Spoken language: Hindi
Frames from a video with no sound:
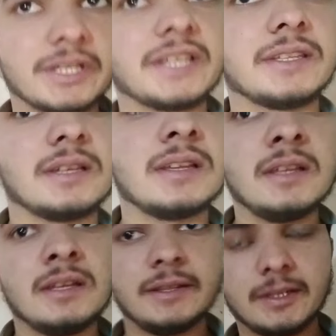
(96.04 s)
लिया था
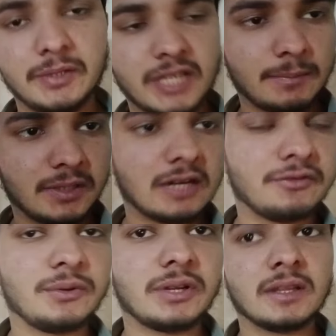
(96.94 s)
लेकिन अभी टाइम भी
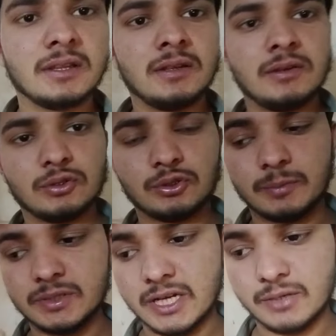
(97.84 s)
काफ़ी हो रहा है तो
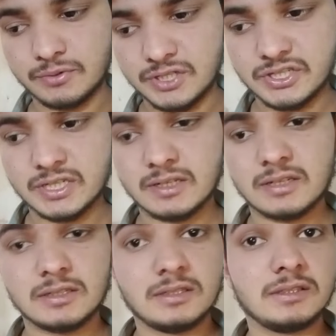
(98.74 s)
अभी जा रहा हूँ नीचे
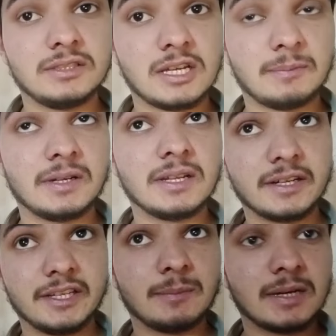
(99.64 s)
जहाँ पर
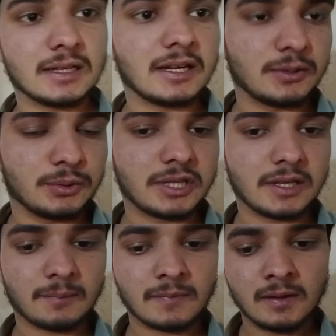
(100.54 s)
लकड़ी का माल कट होता
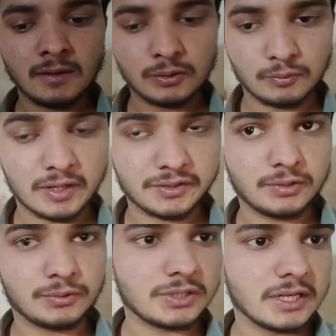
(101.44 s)
है तो वहाँ से
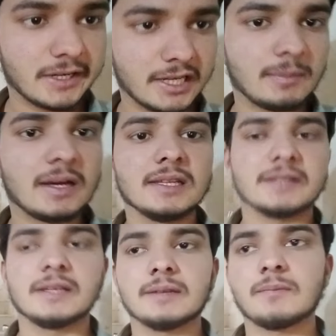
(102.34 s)
जो कुछ लकड़ी का माल
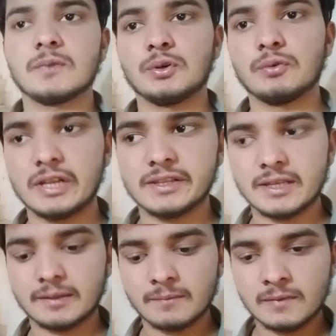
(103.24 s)
लेना है तो वो लेते
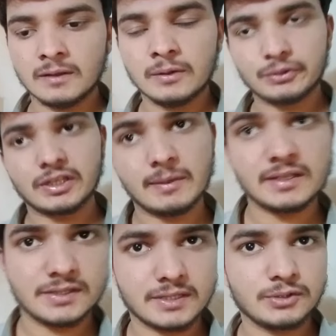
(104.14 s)
हैं उसके
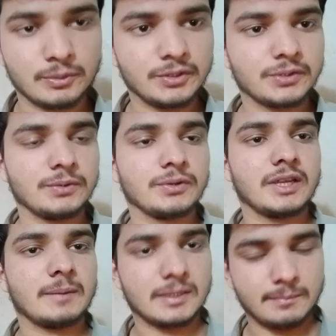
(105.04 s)
बाद इंशाल्लाह जो भी रूटीन
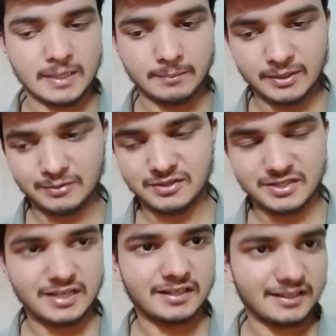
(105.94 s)
होगी आप सब बहन भाइयों से
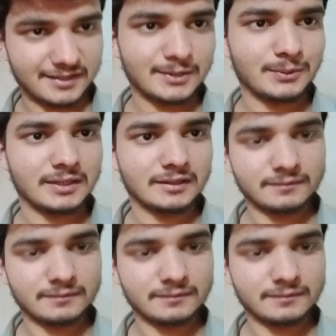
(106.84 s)
शेयर करता रहूँगा